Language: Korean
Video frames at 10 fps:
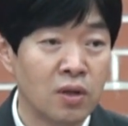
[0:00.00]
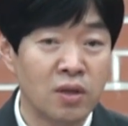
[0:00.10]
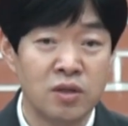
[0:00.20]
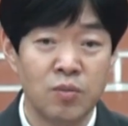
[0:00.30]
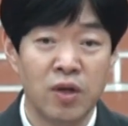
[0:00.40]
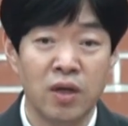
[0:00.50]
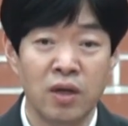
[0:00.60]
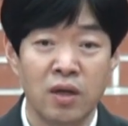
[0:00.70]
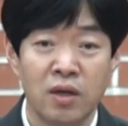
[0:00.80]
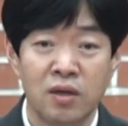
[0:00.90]
다시
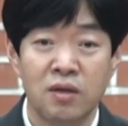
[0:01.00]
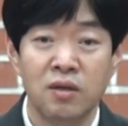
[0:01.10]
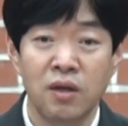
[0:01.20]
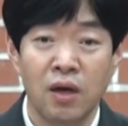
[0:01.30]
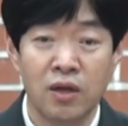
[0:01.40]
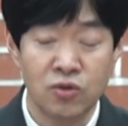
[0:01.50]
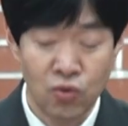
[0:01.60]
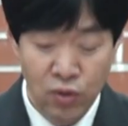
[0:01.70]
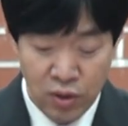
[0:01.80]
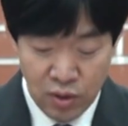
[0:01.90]
말해 그들이
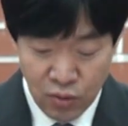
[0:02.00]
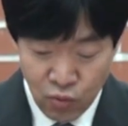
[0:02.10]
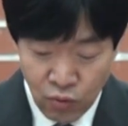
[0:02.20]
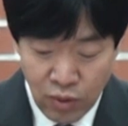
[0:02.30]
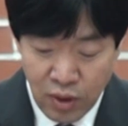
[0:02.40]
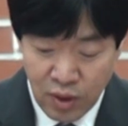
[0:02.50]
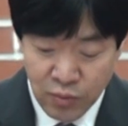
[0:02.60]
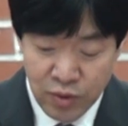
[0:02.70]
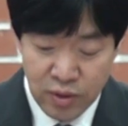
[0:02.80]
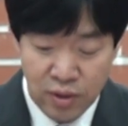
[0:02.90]
가지고 있는
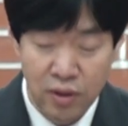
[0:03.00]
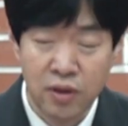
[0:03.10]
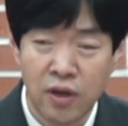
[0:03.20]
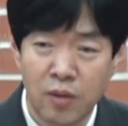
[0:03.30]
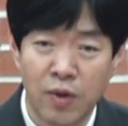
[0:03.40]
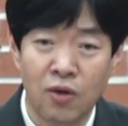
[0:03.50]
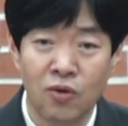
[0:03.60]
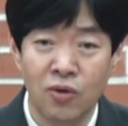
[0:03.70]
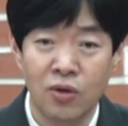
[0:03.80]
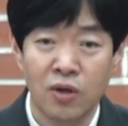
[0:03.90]
우월감은
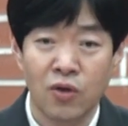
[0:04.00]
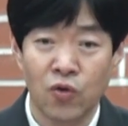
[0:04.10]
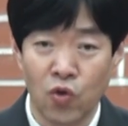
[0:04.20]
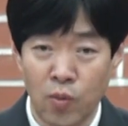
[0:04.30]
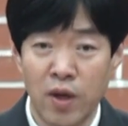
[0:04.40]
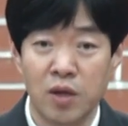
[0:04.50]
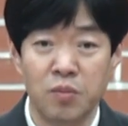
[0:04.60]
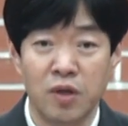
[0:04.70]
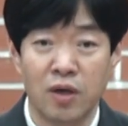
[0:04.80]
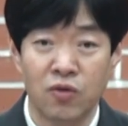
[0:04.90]
그야말로
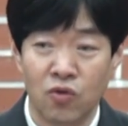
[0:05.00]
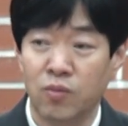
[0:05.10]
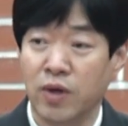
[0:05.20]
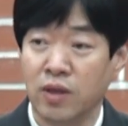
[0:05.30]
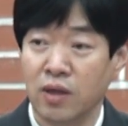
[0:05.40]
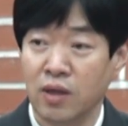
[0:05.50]
교만입니다. 교만.